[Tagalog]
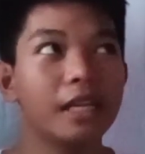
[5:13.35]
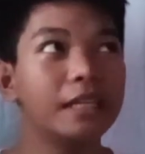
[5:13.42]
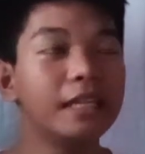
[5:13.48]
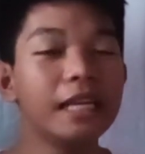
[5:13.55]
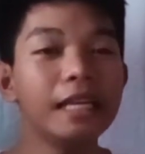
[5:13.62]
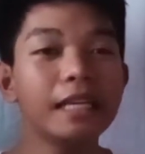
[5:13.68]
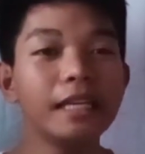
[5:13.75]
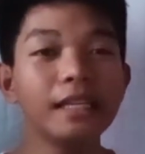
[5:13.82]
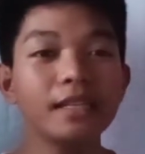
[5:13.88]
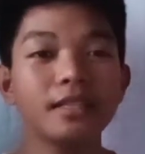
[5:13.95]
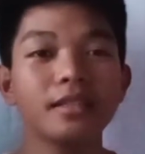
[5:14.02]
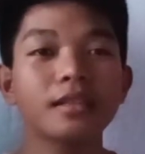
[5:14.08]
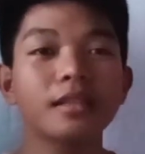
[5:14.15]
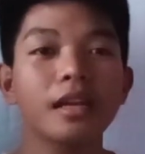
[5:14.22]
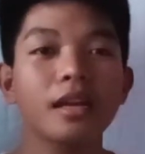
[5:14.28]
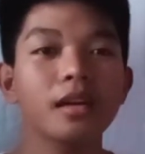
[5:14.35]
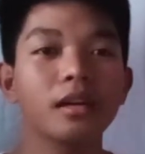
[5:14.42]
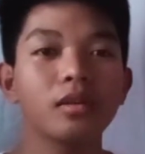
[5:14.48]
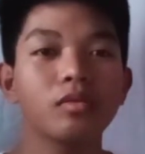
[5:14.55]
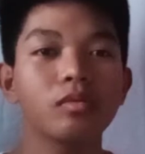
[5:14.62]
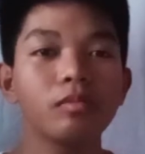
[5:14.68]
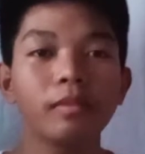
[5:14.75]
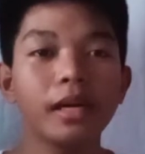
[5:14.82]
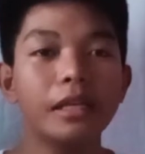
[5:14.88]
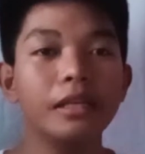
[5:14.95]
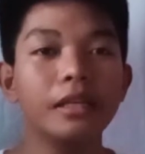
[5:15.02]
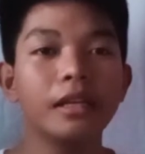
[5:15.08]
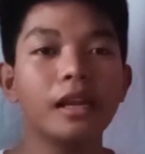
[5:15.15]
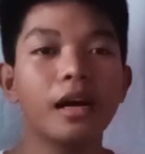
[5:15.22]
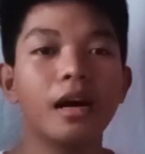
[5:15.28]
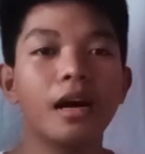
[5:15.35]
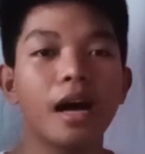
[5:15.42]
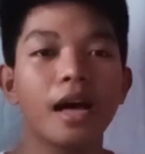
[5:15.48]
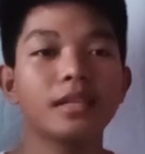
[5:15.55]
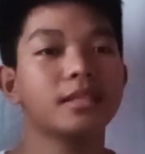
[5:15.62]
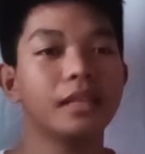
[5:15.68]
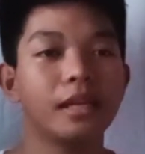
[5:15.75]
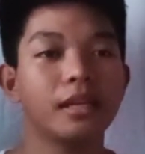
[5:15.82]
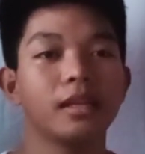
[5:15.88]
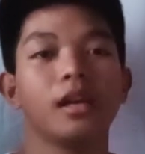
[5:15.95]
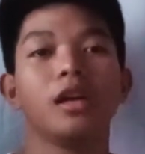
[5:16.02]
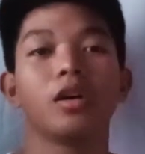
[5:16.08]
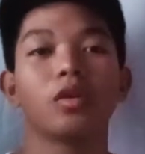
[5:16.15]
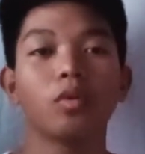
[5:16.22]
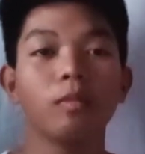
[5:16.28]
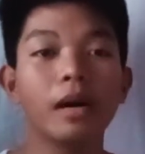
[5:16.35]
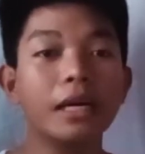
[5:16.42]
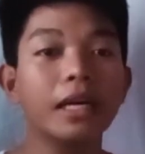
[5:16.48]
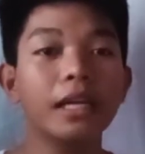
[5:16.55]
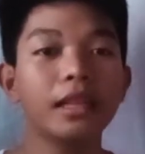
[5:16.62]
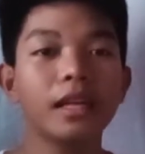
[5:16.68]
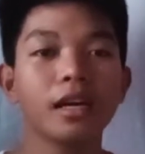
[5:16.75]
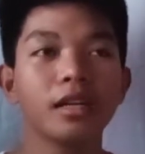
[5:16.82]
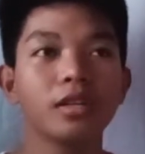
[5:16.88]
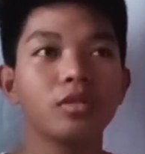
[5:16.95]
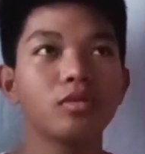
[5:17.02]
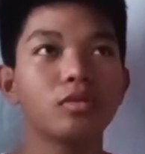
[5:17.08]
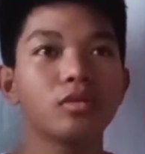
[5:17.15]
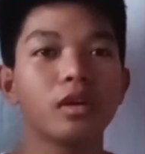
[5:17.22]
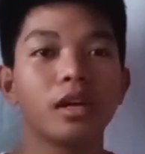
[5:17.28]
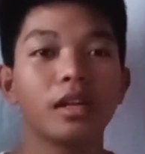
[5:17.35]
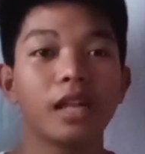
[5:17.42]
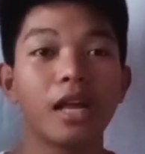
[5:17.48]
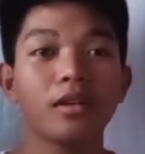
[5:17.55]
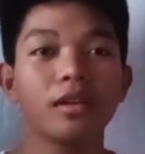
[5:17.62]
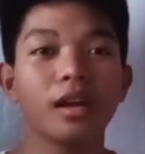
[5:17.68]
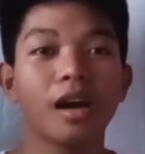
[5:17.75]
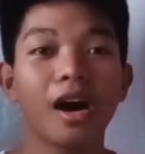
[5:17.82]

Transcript: nilinis niya talaga yung Maynila as in kung makita niyo lalo,